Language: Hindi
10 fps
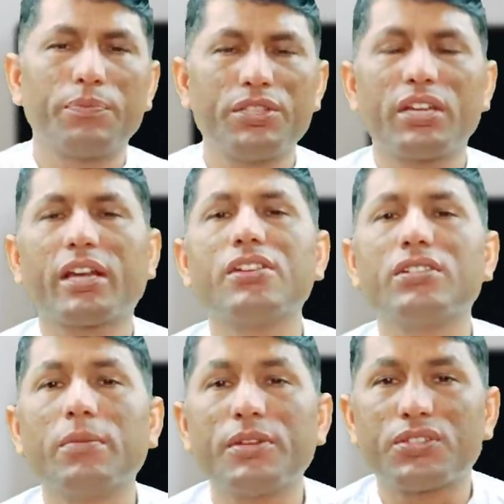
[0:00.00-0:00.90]
वीज़ा
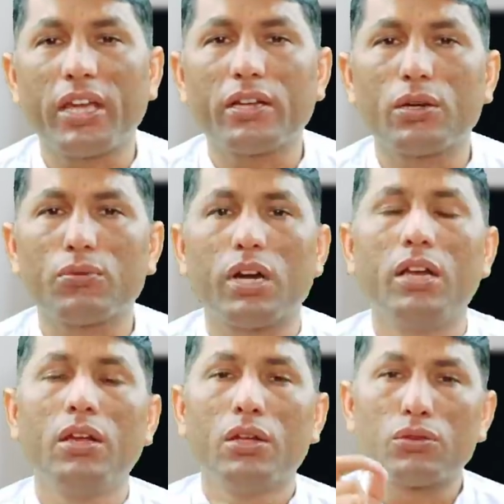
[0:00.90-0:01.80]
कैंसिल पे साइन करूँगा
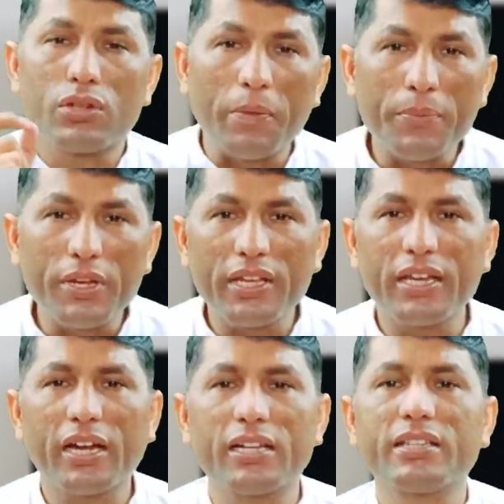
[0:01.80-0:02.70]
तो कंपनी
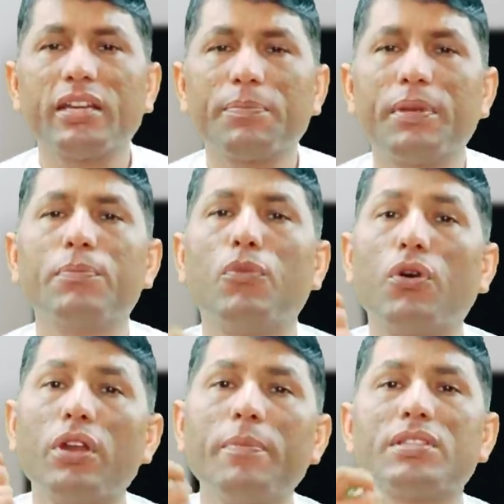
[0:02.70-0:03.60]
क्या करती है फिर
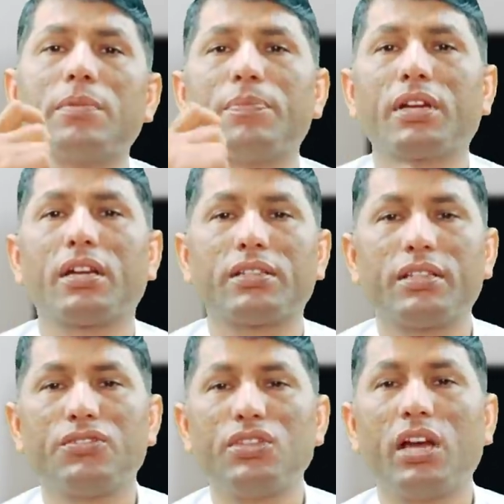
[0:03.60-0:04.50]
मोहरे में संपर्क
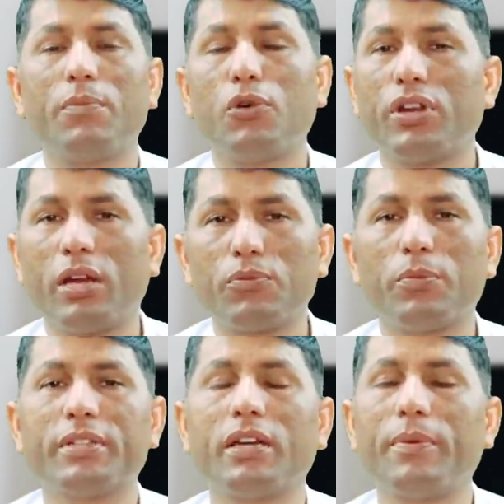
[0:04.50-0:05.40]
करती है जी हाँ मोहरे
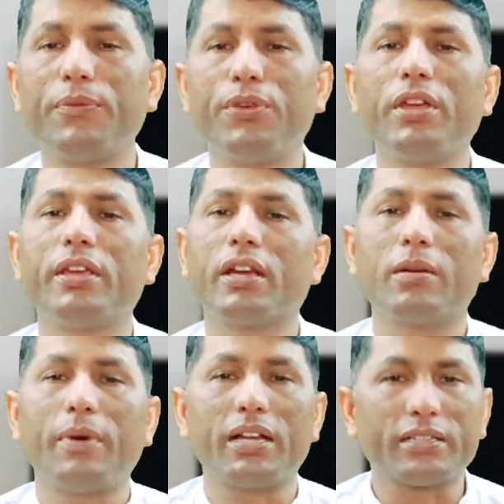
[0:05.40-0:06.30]
आपको पता भाई वी की
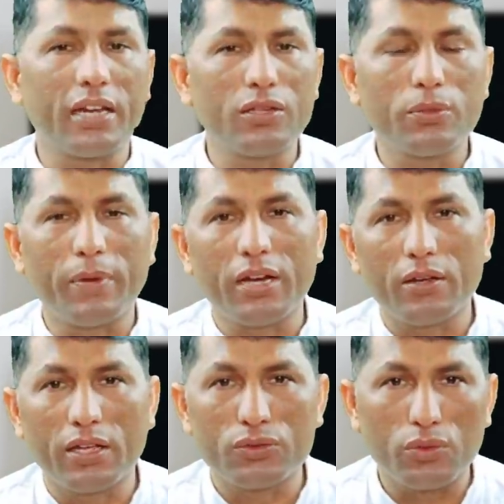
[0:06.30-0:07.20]
अगर बात करें तो
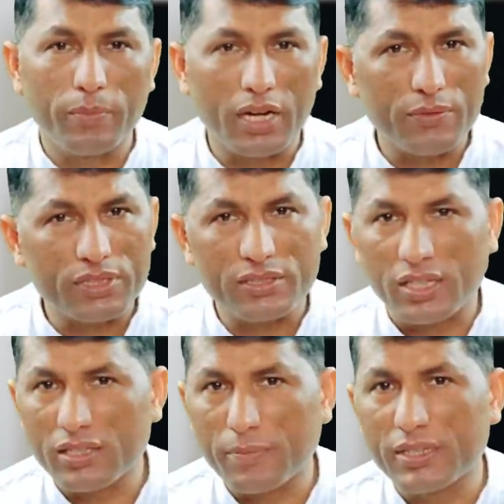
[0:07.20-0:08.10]
मान जो मानव
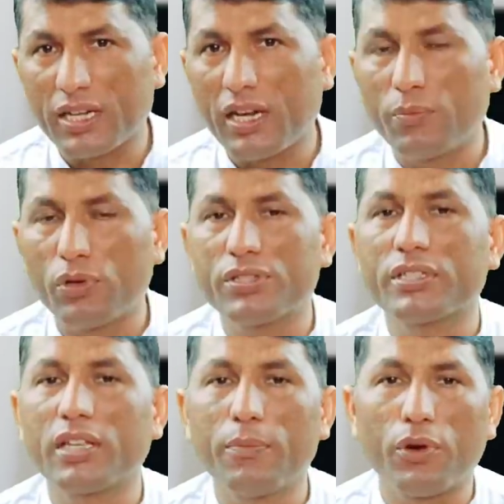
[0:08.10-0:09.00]
संसाधन मंत्रालय बोल
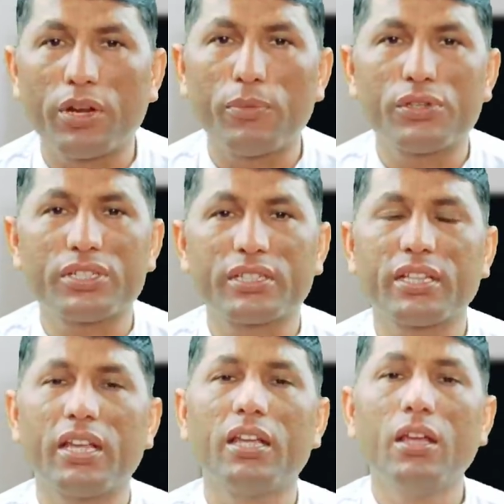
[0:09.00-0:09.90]
सकते हैं मोहरे बोल
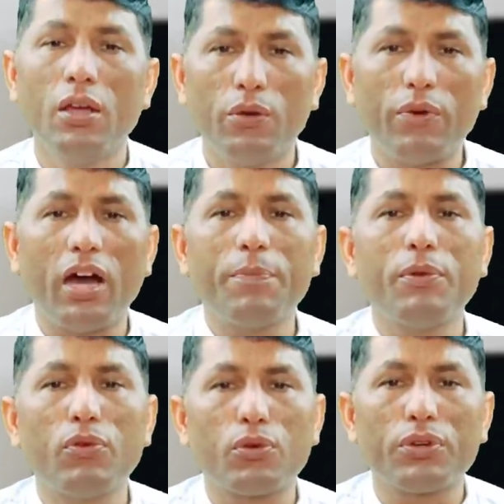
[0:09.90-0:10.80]
सकते हैं वहाँ
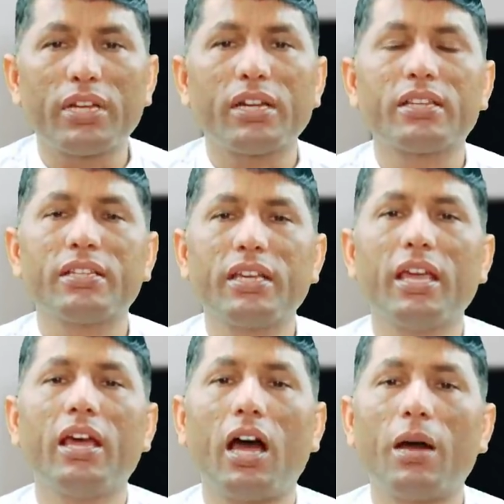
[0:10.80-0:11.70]
पर वो कॉन्टेक्ट करती
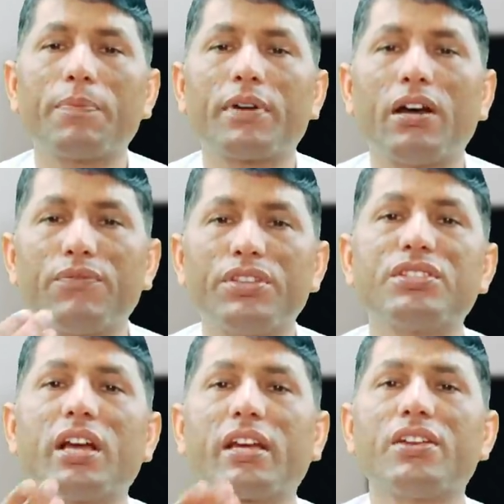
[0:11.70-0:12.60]
है आपका
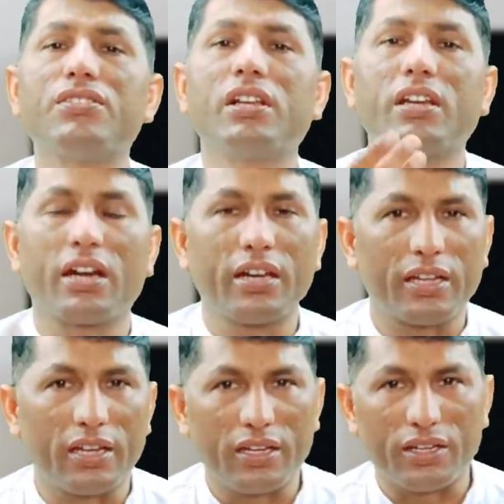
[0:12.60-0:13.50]
वीज़ा कैंसिल
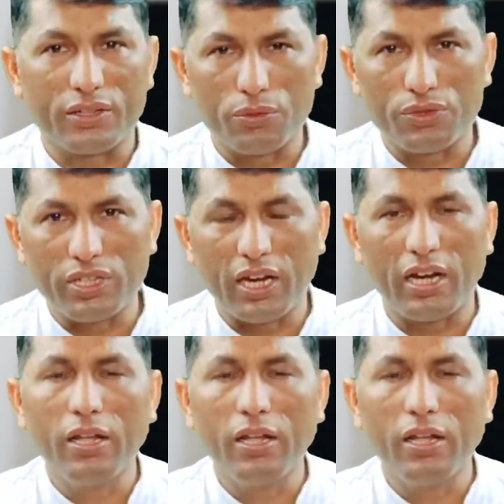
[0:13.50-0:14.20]
करने के लिए क्यों जी